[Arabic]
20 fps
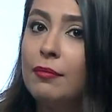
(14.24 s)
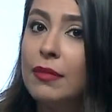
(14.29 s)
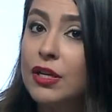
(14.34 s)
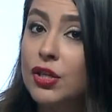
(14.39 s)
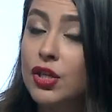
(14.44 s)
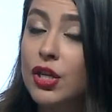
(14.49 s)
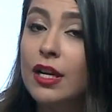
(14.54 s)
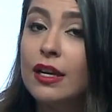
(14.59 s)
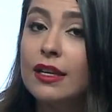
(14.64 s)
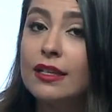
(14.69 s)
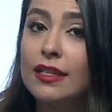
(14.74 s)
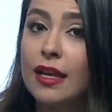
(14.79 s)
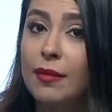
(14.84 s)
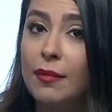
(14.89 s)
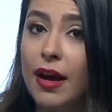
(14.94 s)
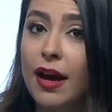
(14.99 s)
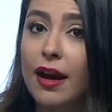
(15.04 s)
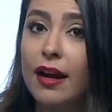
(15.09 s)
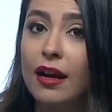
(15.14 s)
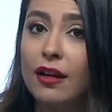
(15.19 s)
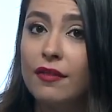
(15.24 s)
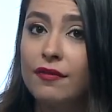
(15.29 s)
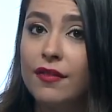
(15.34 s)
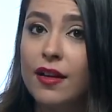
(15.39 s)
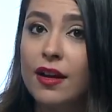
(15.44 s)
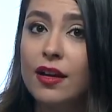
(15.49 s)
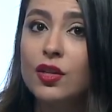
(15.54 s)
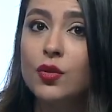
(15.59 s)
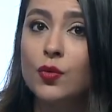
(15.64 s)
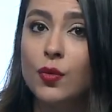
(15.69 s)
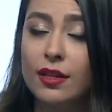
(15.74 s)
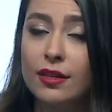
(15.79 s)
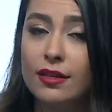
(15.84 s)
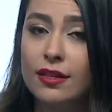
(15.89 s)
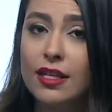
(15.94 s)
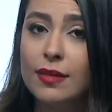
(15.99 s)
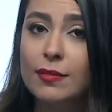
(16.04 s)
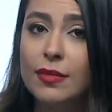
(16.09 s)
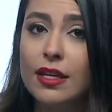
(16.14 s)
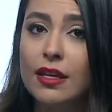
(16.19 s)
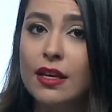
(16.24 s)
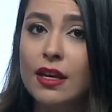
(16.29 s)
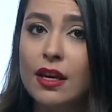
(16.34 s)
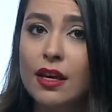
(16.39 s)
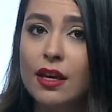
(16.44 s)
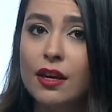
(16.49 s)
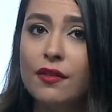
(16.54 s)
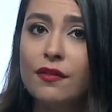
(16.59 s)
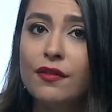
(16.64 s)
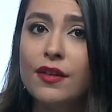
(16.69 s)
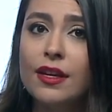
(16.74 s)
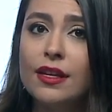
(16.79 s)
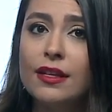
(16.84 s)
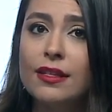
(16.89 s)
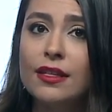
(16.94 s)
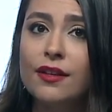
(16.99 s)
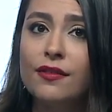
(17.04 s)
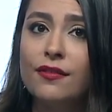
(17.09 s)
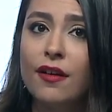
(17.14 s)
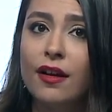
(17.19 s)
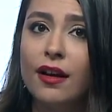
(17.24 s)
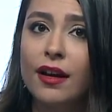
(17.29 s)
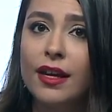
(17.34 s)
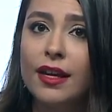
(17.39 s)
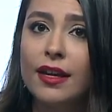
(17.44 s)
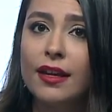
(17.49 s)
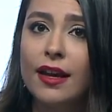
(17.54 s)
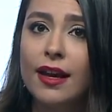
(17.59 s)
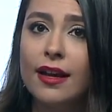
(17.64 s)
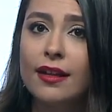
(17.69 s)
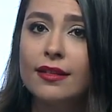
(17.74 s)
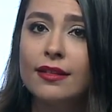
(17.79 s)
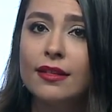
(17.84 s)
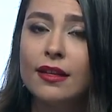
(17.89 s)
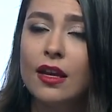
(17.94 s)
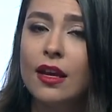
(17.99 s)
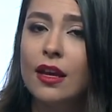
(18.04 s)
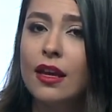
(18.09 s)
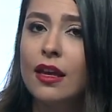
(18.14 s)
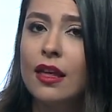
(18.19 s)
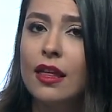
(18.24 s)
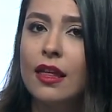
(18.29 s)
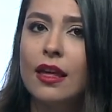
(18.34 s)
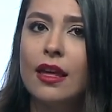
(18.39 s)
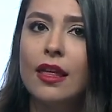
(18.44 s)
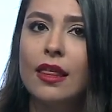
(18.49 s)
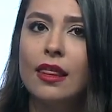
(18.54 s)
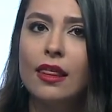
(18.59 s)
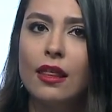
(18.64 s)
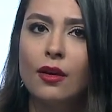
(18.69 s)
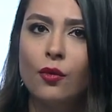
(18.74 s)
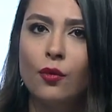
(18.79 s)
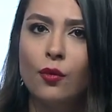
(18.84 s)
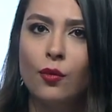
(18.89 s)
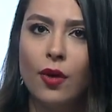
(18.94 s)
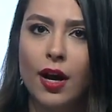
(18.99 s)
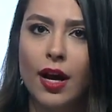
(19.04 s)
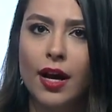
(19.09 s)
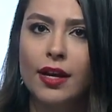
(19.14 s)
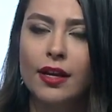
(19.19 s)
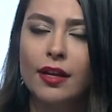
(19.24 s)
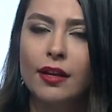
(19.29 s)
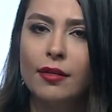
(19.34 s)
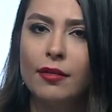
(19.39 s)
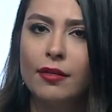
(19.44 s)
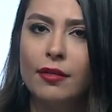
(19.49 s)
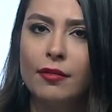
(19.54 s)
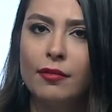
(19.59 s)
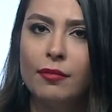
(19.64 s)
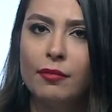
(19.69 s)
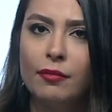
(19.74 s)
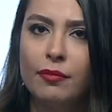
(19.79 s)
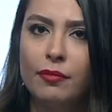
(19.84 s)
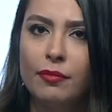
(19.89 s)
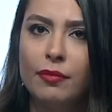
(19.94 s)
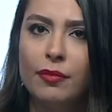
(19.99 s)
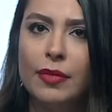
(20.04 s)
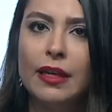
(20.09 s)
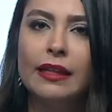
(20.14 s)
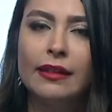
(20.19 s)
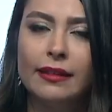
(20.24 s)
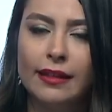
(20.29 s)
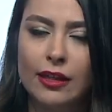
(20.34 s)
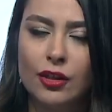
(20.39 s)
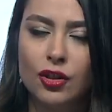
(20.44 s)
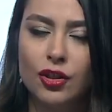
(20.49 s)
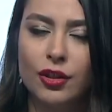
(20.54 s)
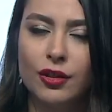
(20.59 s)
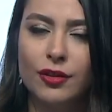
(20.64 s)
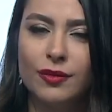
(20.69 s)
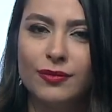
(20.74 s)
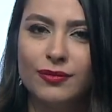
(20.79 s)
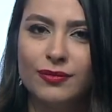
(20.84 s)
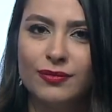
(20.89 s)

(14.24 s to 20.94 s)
من جلس مع عرفات والطيبي في اتفاقية واي بلانتيشن